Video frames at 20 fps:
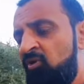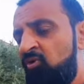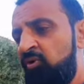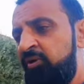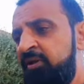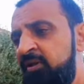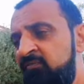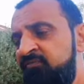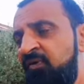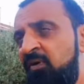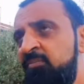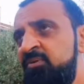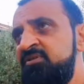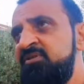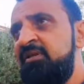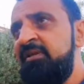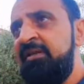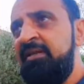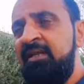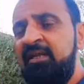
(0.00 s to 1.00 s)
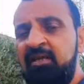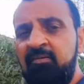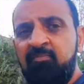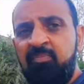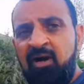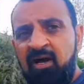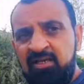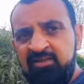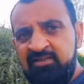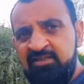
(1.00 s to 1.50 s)
कोई इन्फॉर्मेशन लेने के
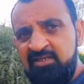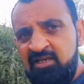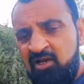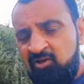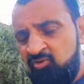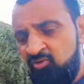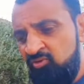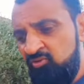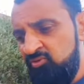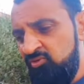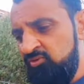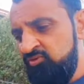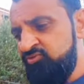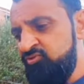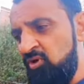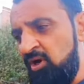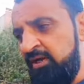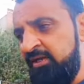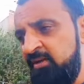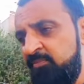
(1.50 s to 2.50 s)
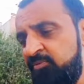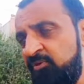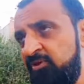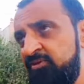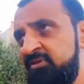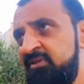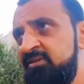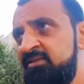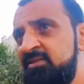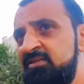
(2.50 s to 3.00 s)
बाद ही आपको उसको आगे
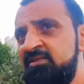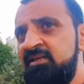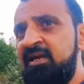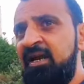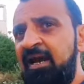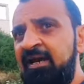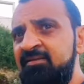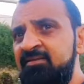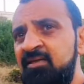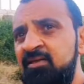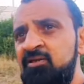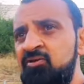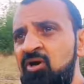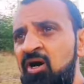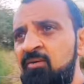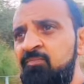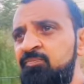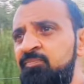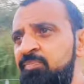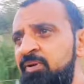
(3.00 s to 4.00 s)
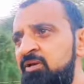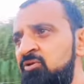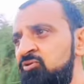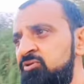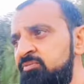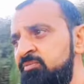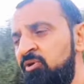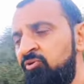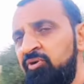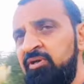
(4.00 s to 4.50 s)
प्रोसेस कीजिएगा ऐसा नहीं हो आप फिर
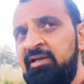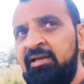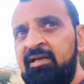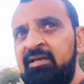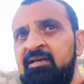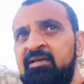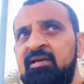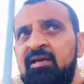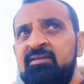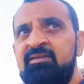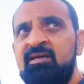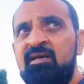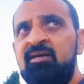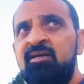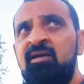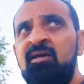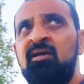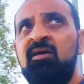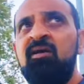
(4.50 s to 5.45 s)
उसमें कोई लिंक ऐसा